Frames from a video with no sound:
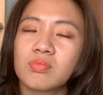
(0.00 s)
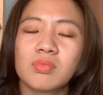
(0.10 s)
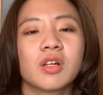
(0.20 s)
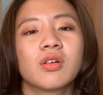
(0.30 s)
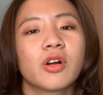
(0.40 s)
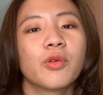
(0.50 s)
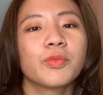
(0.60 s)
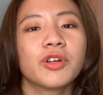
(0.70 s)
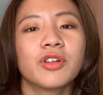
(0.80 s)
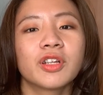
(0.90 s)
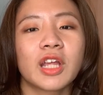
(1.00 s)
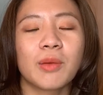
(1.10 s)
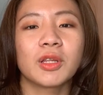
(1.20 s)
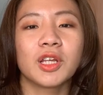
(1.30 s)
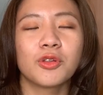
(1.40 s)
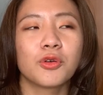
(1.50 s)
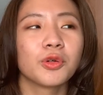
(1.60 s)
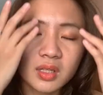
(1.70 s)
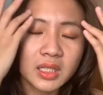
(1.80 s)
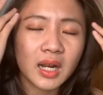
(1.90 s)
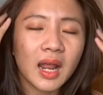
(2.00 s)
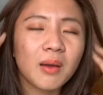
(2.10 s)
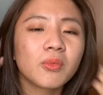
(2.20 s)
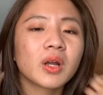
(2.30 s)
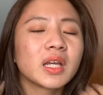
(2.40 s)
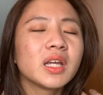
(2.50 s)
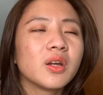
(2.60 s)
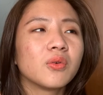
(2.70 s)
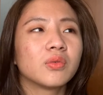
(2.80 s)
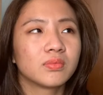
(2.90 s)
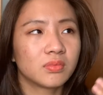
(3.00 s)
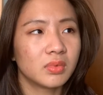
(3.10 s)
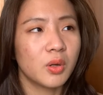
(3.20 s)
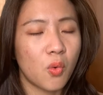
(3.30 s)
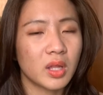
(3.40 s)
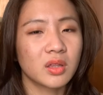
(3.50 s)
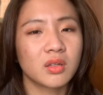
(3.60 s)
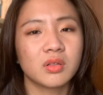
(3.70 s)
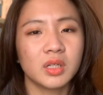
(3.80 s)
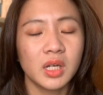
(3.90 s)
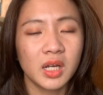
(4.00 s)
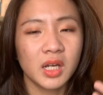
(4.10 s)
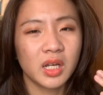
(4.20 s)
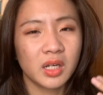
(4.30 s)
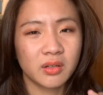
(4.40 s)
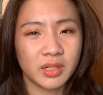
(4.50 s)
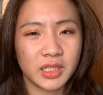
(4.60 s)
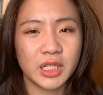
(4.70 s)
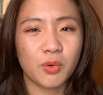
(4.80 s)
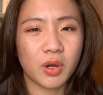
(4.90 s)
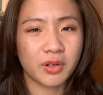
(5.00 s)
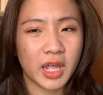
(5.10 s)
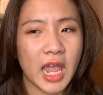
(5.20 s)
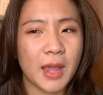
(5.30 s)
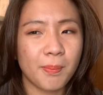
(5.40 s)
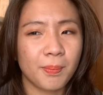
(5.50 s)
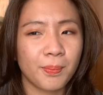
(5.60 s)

bây giờ không nhớ được thêm cái gì rồi chính là một cái kiểu liên quan tới người chị hoặc người em